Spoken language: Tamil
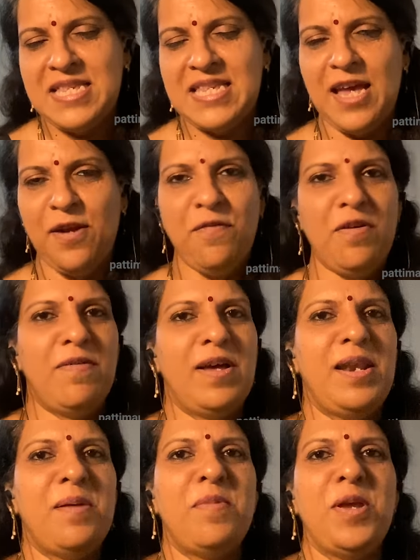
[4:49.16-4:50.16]
சர்வ
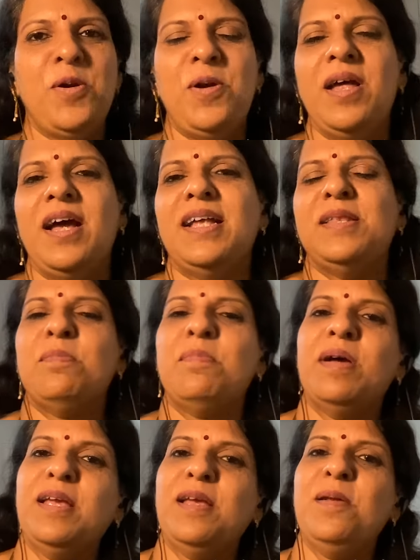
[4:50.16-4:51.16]
வல்லமையுள்ள அந்த
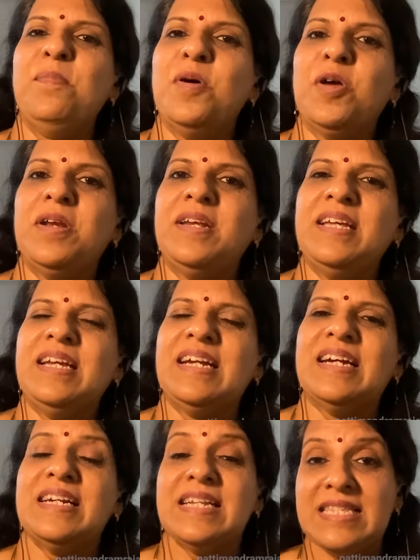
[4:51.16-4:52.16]
மைக்கேல் மாரட்டி
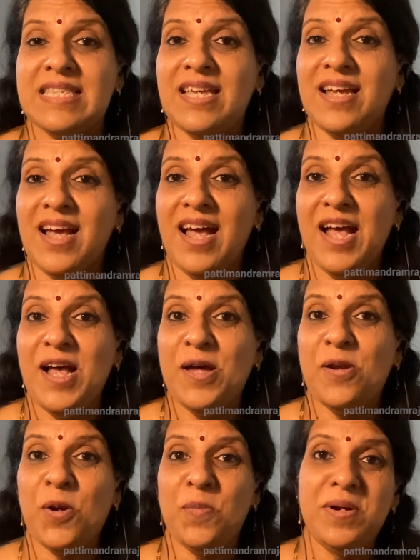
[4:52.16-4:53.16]
கடைசியாக
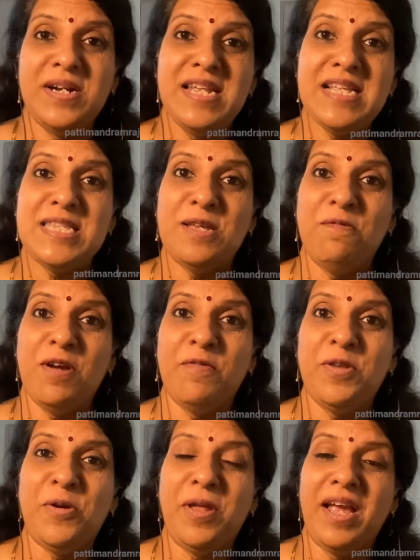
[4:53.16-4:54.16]
ராபர்ட் டி
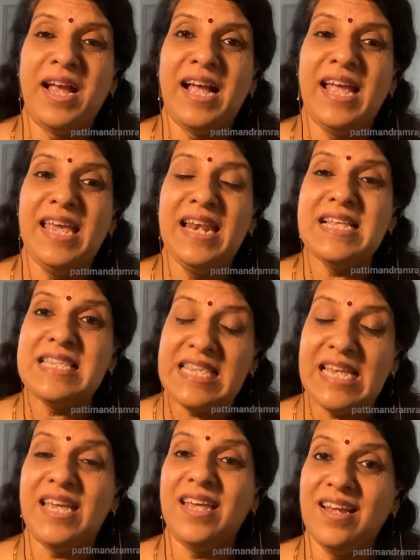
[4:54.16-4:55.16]
சில்வாவினுடைய கையில்
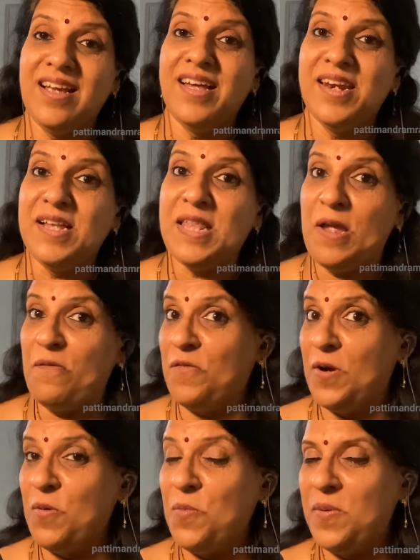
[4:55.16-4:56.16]
சிக்கியிருக்கான்னா அது
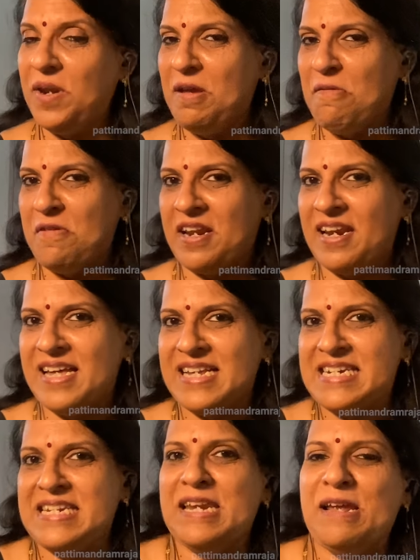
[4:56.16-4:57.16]
எவ்வளவு பெரிய
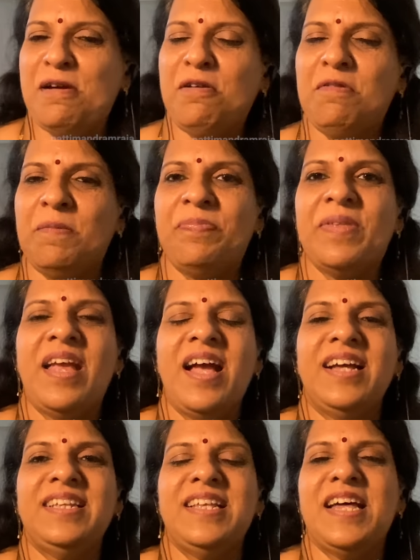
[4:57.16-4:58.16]
வரலாற்று நிகழ்வு
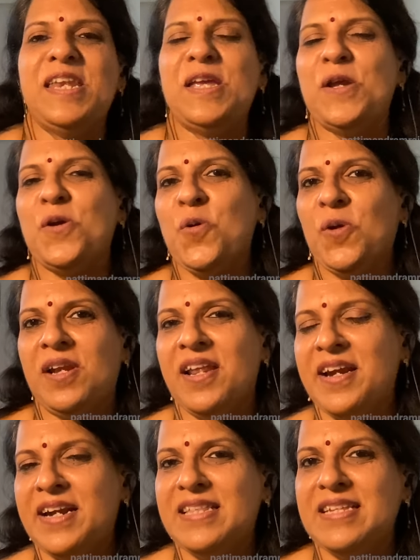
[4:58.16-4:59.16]
அதுதான் இன்னைக்கு கோர்ட்டில்
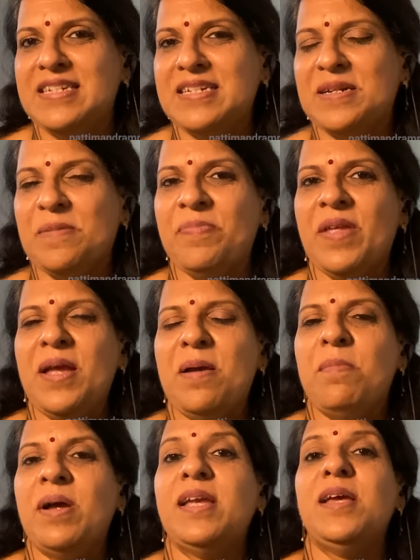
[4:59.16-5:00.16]
நடந்துட்டுருக்கு
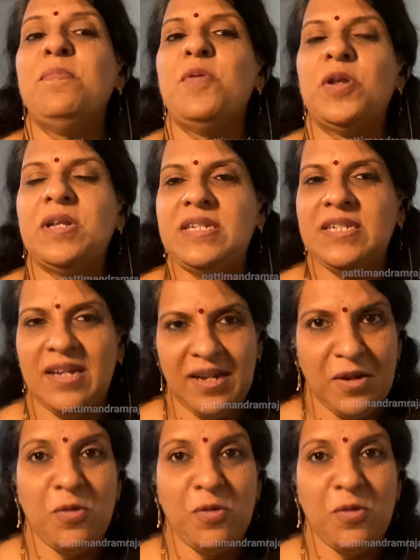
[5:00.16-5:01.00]
மைக்கேல் மாரட்டி அங்கே